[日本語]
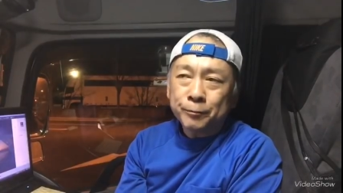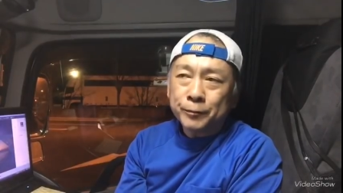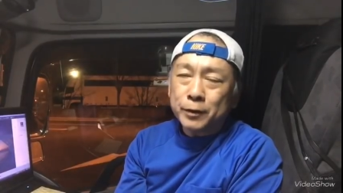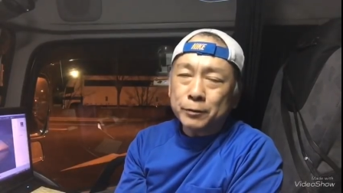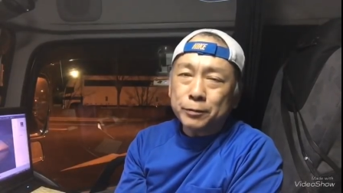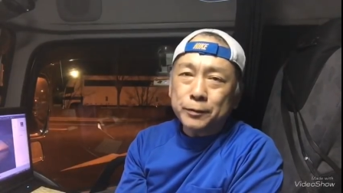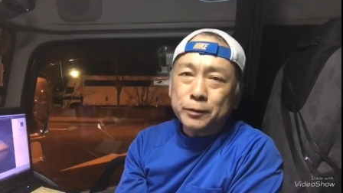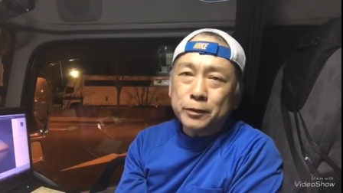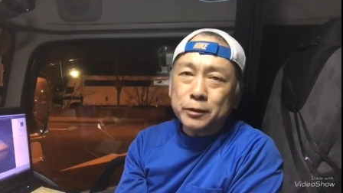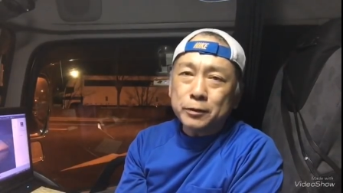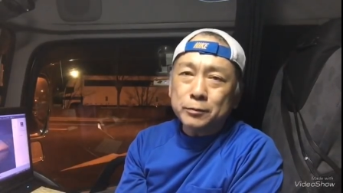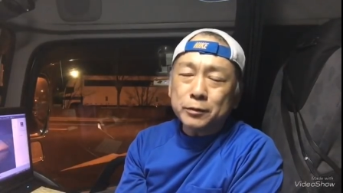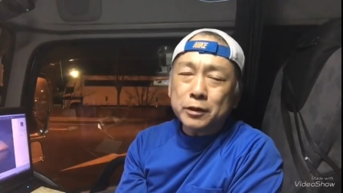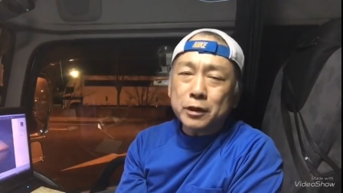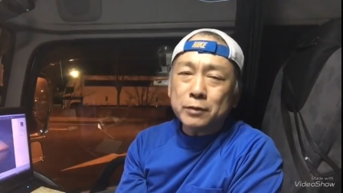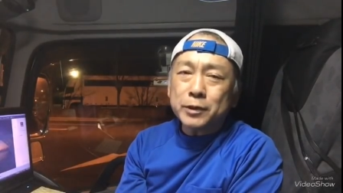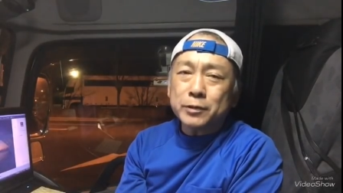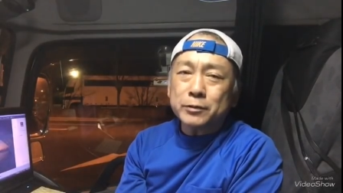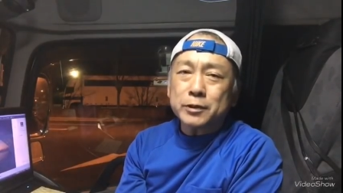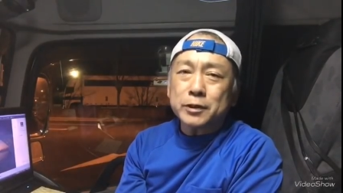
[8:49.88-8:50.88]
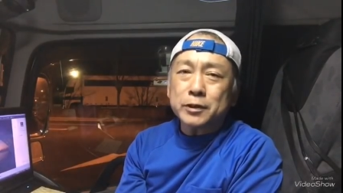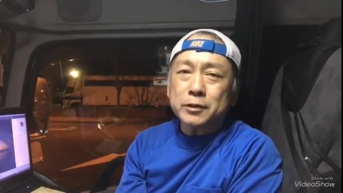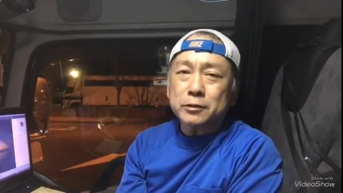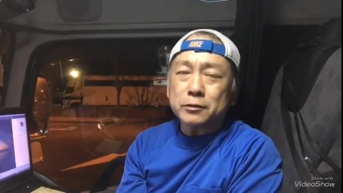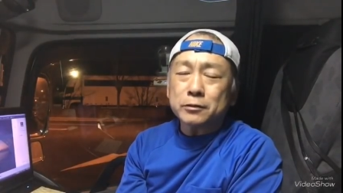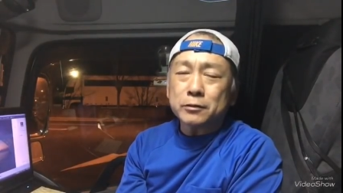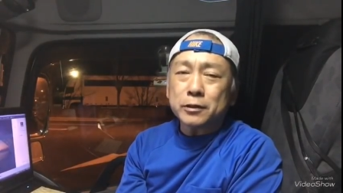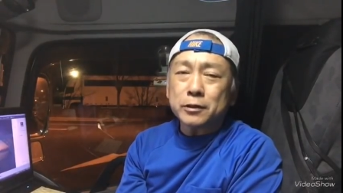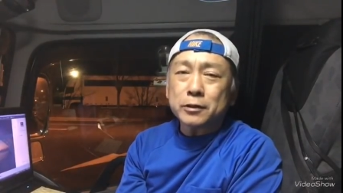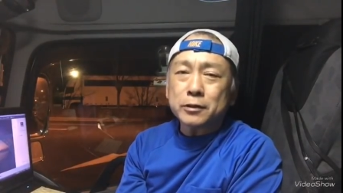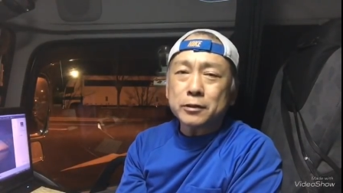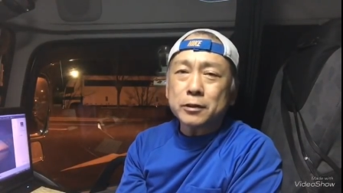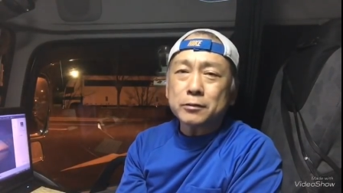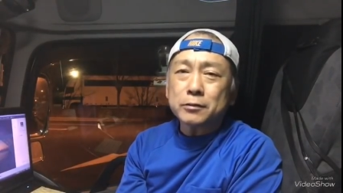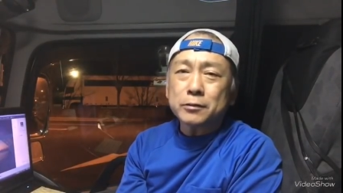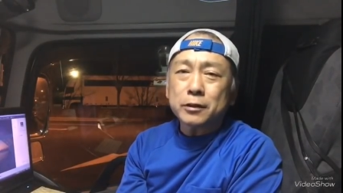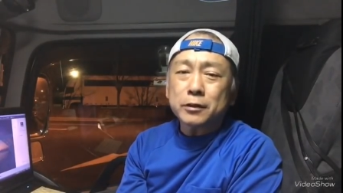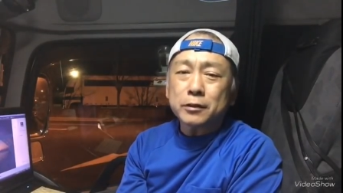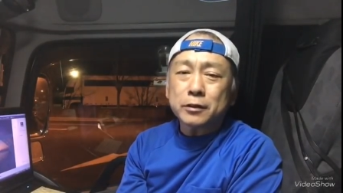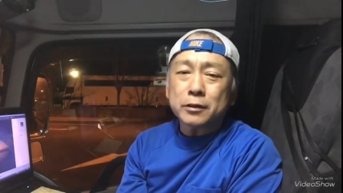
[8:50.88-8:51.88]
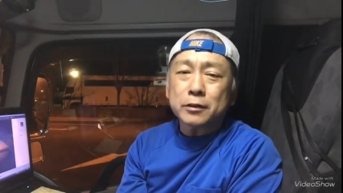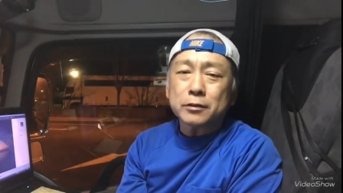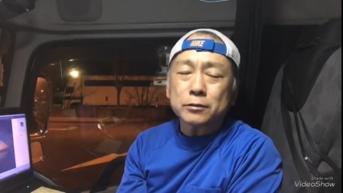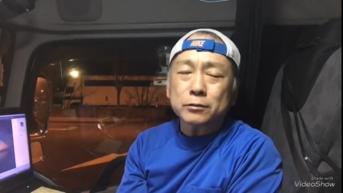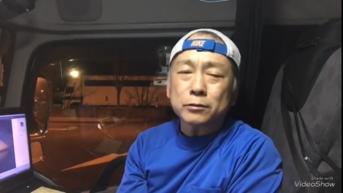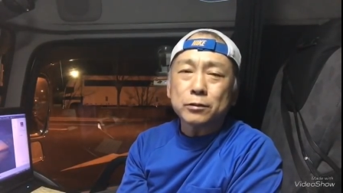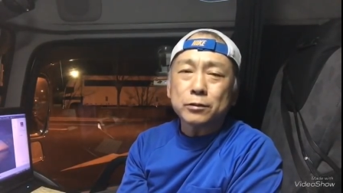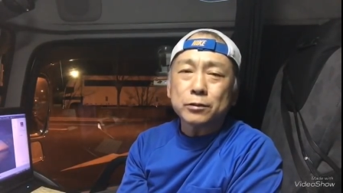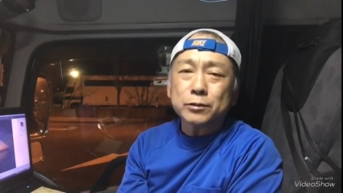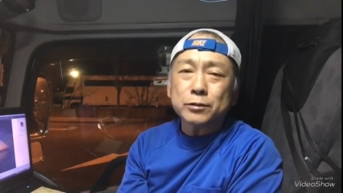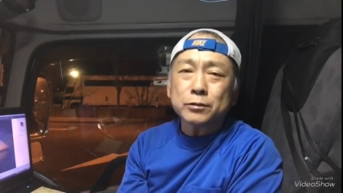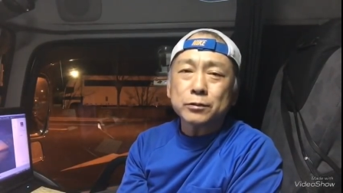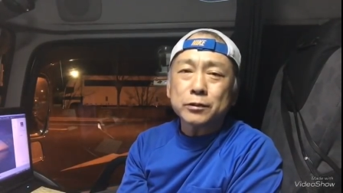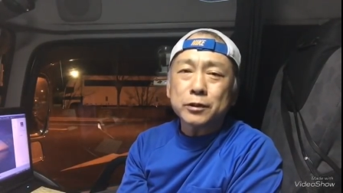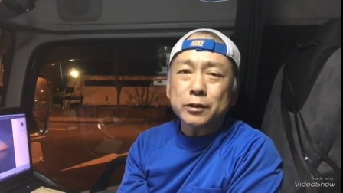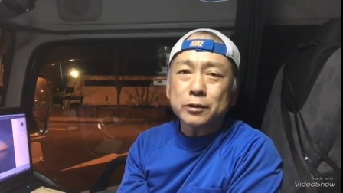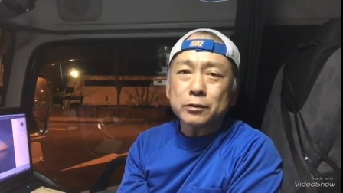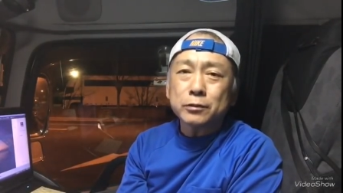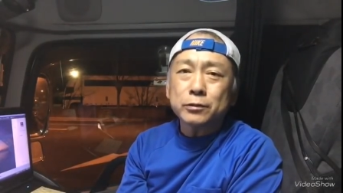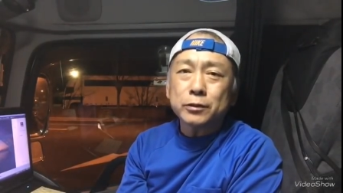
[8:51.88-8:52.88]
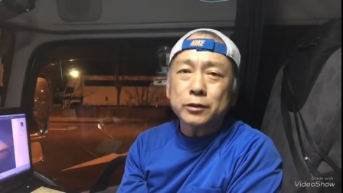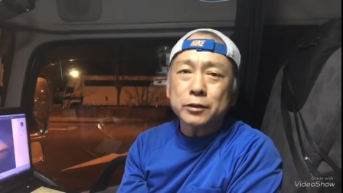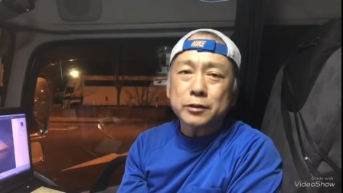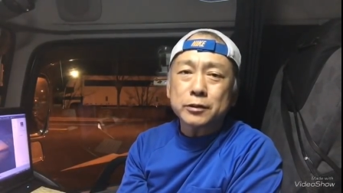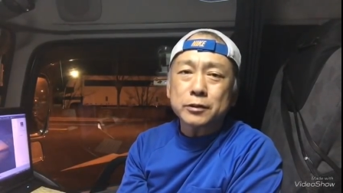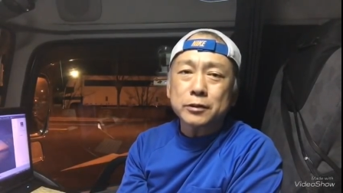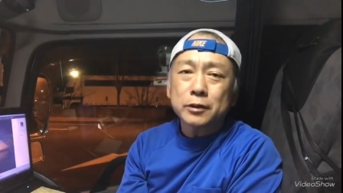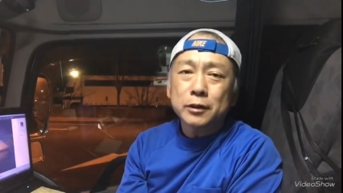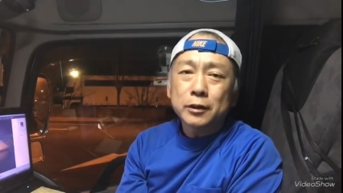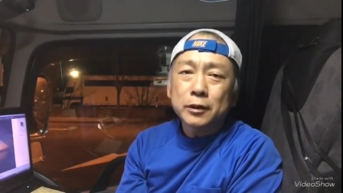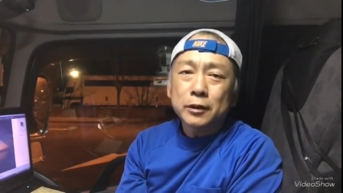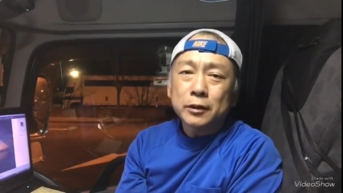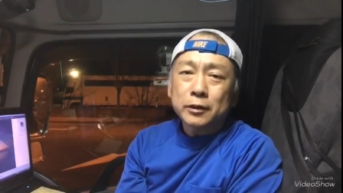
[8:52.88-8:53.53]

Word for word: で、フィルムカメラの写真というのは比較的にね、その保存が容易です。